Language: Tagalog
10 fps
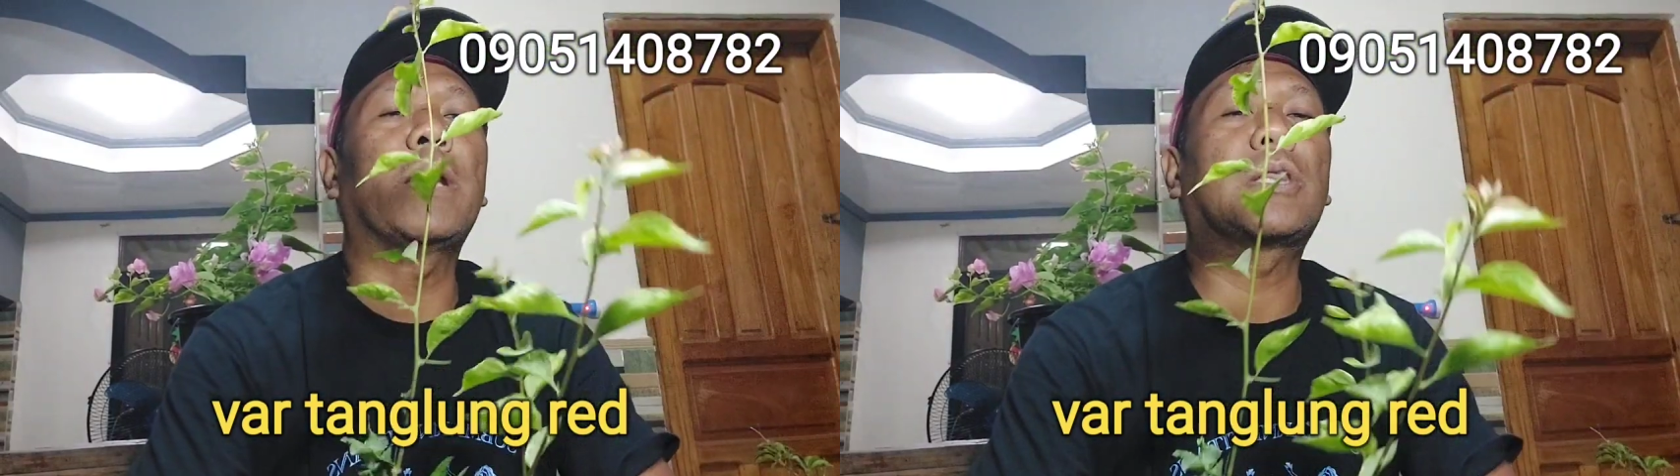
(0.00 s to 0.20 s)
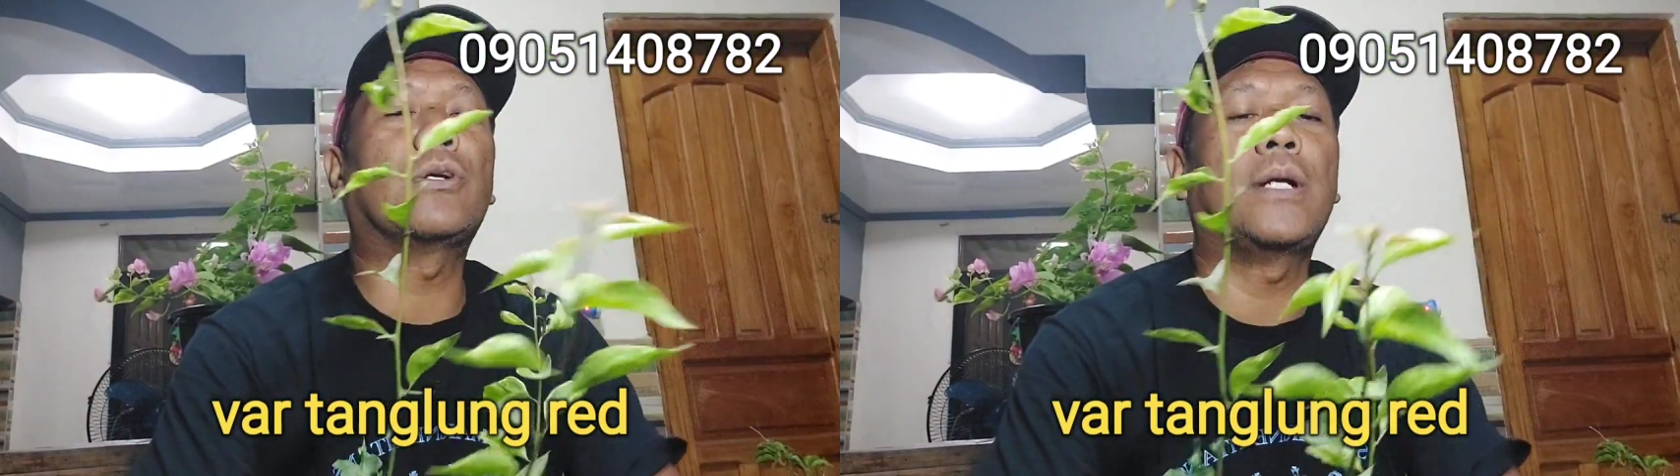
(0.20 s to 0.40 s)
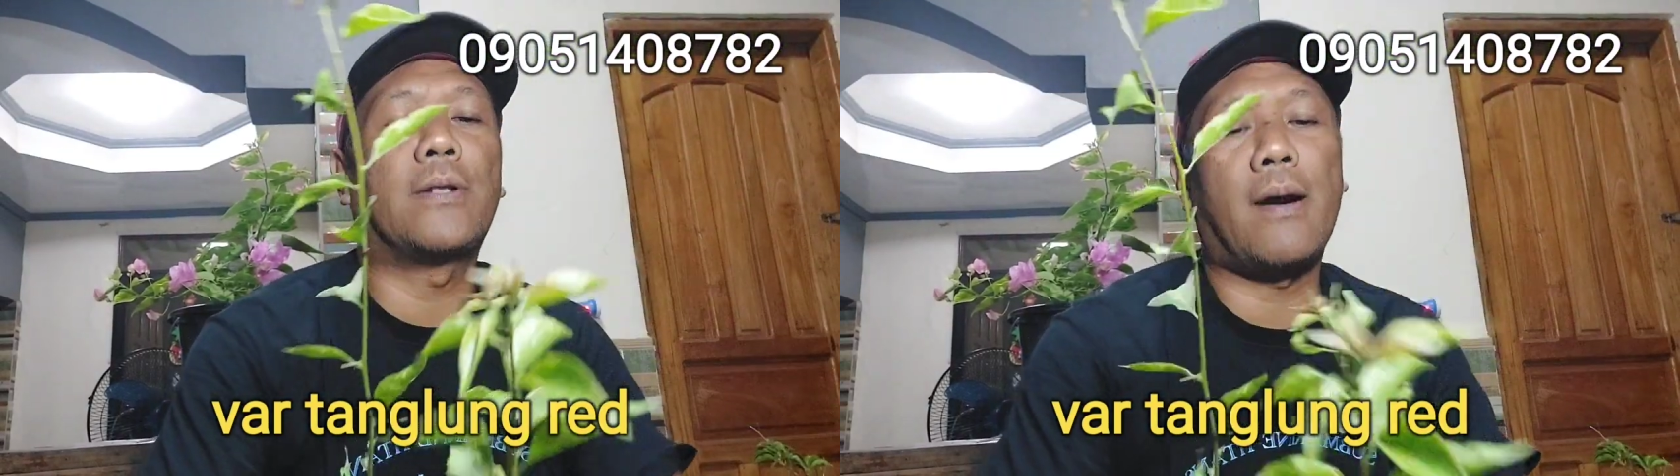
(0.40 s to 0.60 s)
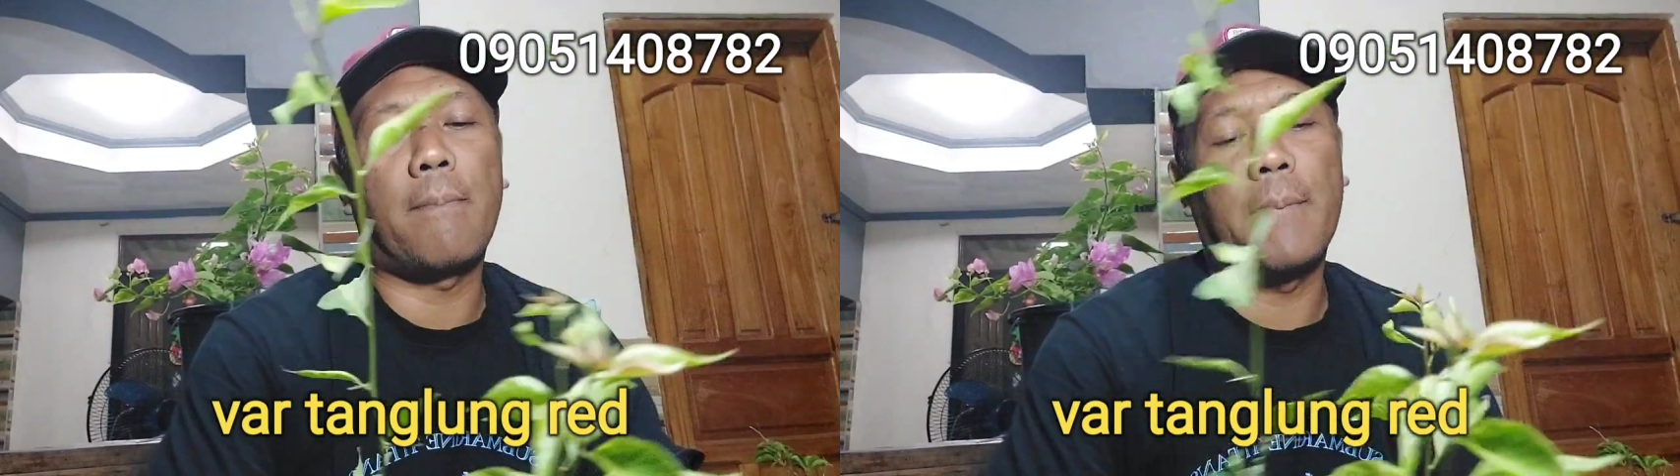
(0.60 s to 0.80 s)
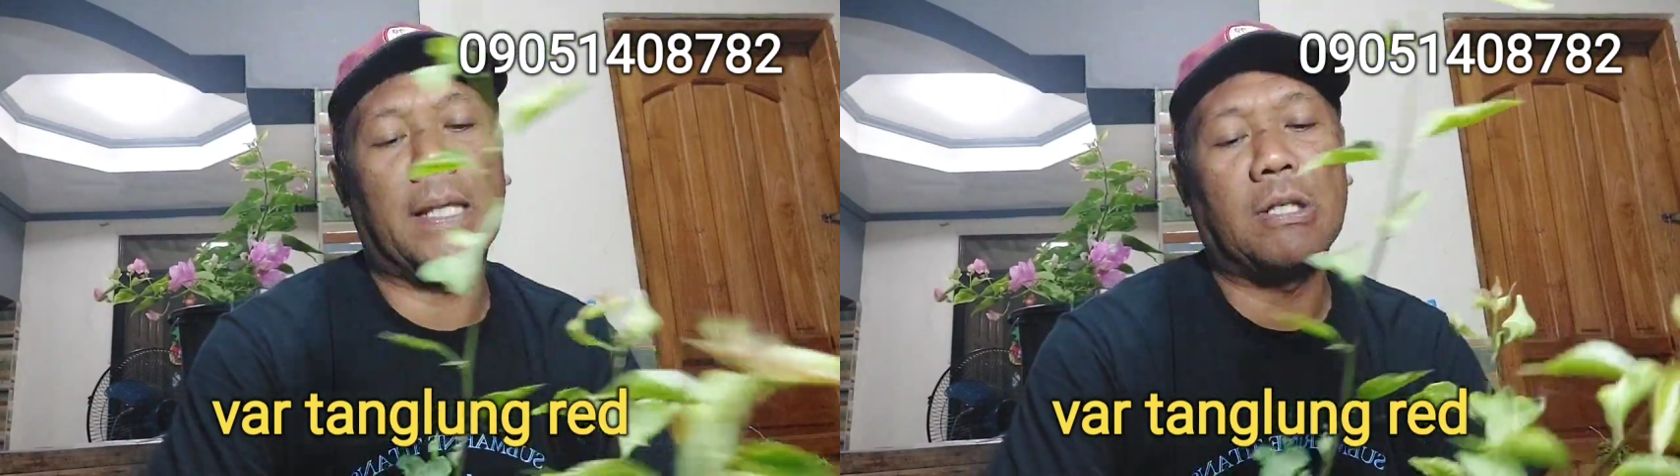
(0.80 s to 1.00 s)
victory
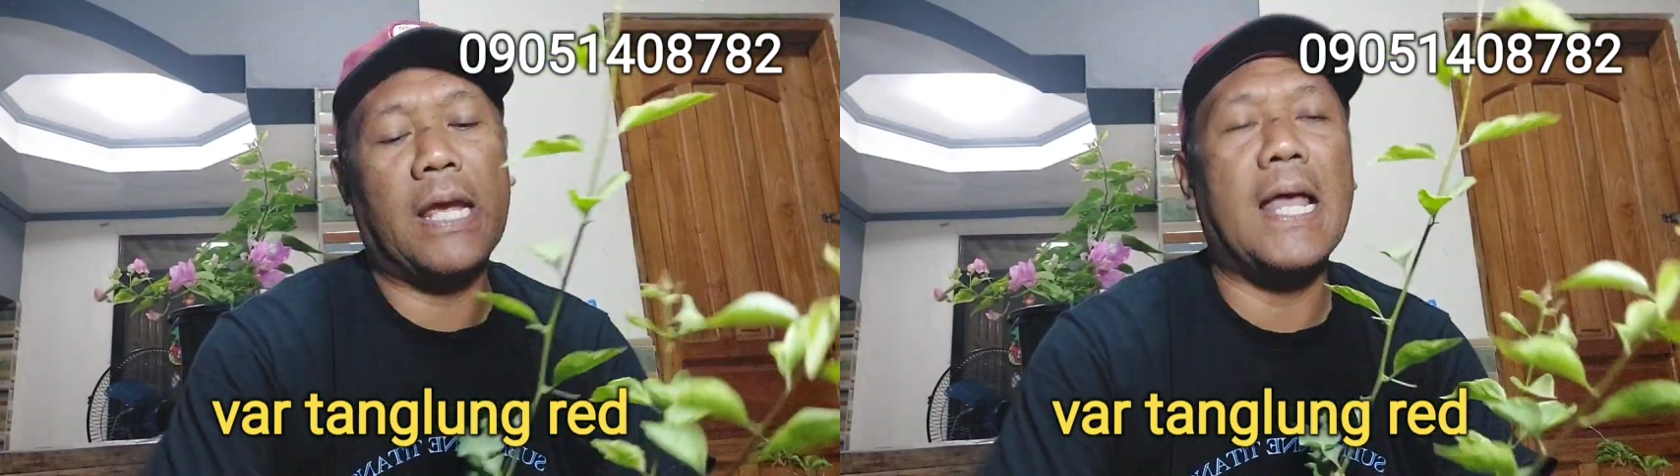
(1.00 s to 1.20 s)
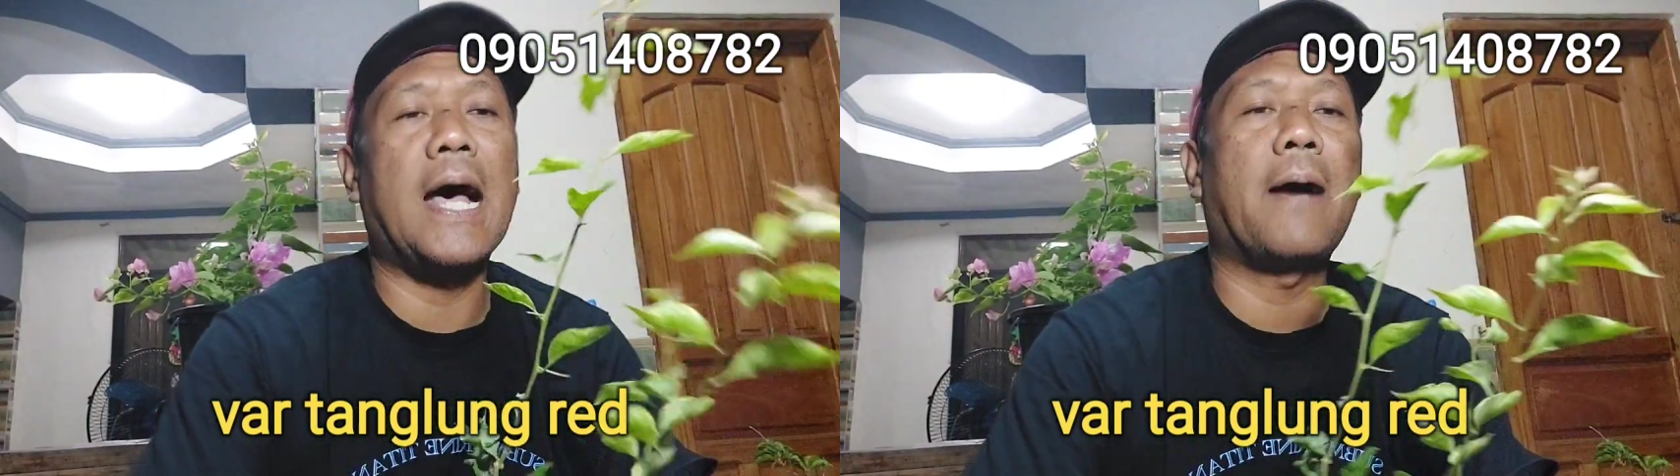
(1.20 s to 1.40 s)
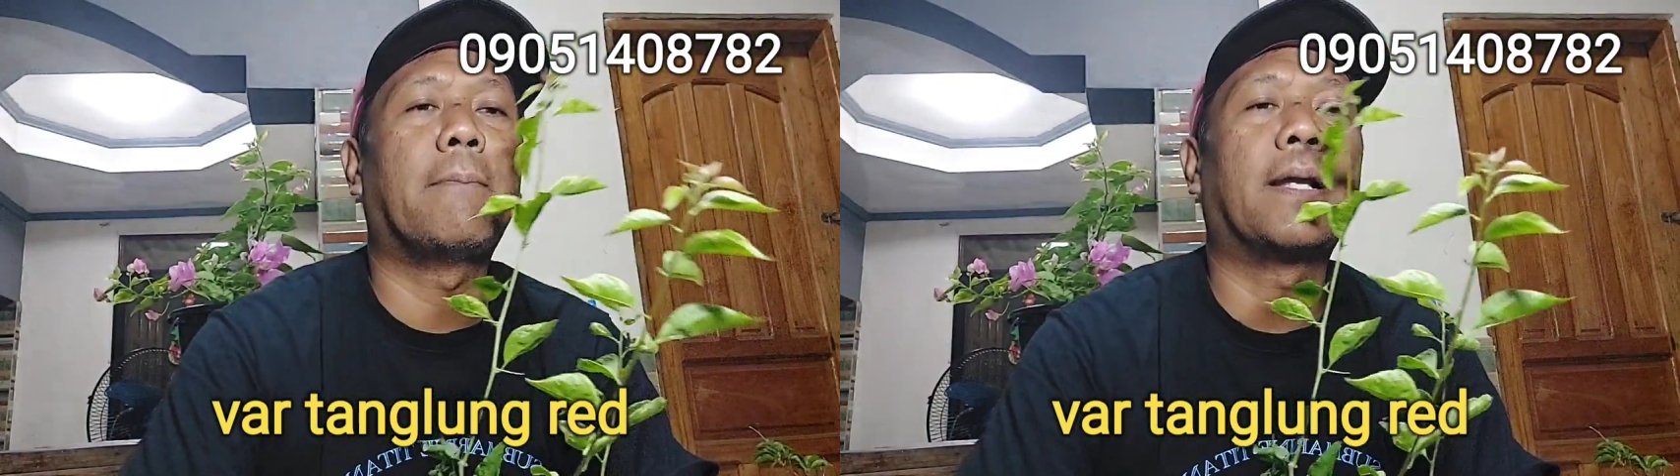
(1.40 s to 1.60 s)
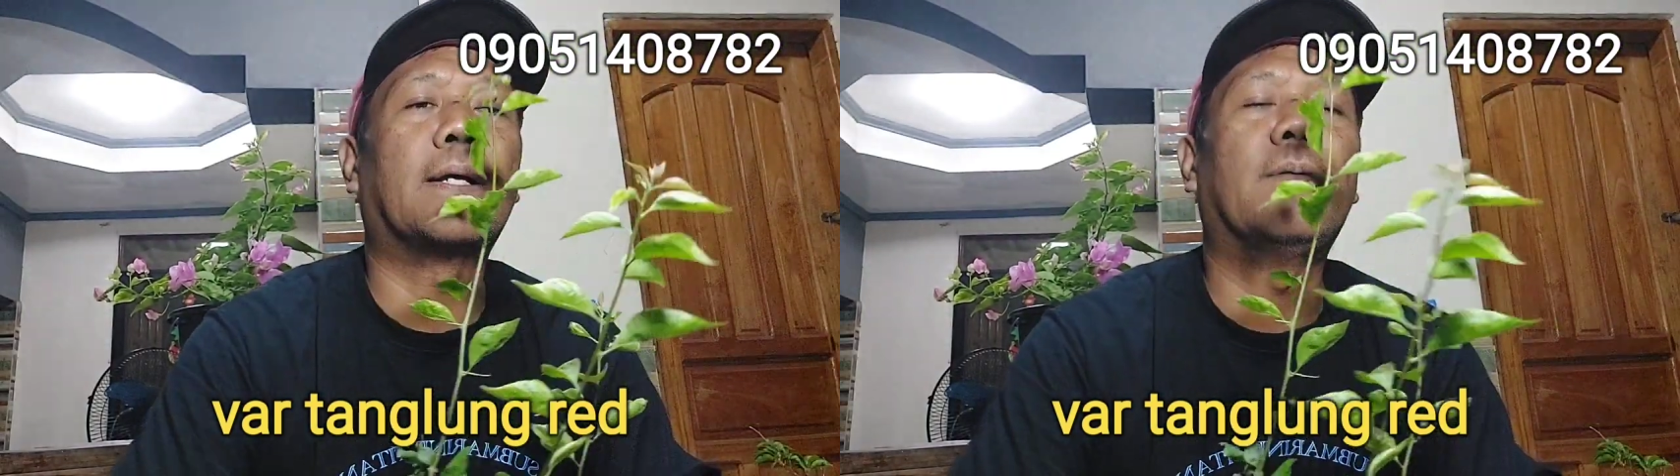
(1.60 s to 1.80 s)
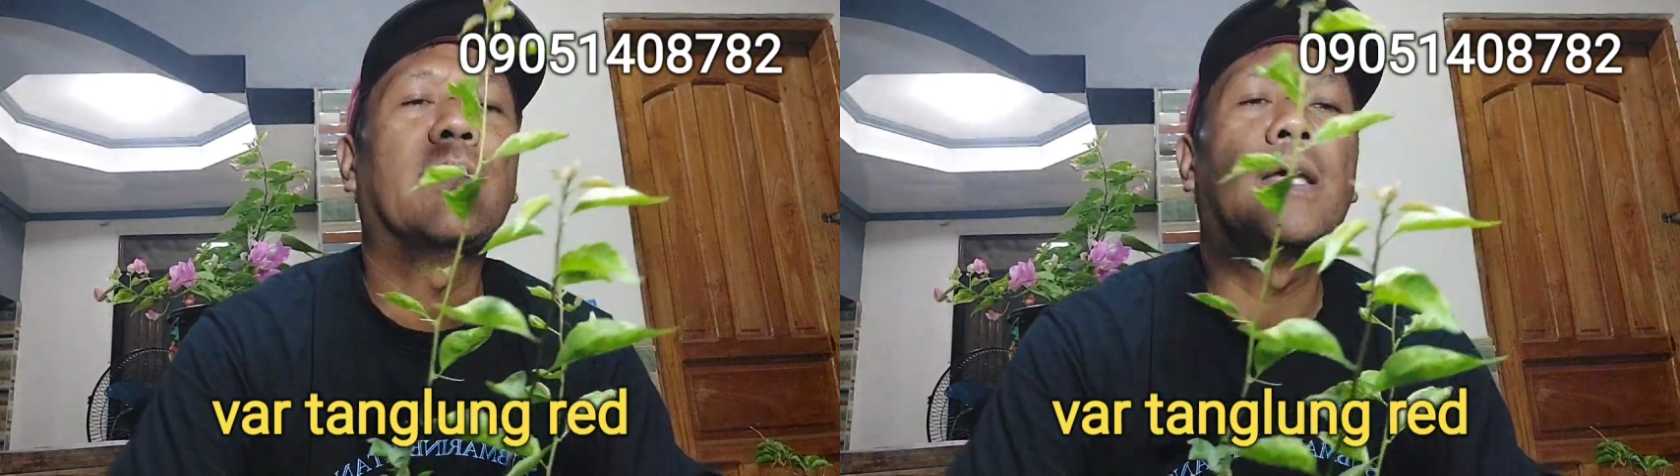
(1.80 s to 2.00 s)
drop and yan nahaba na.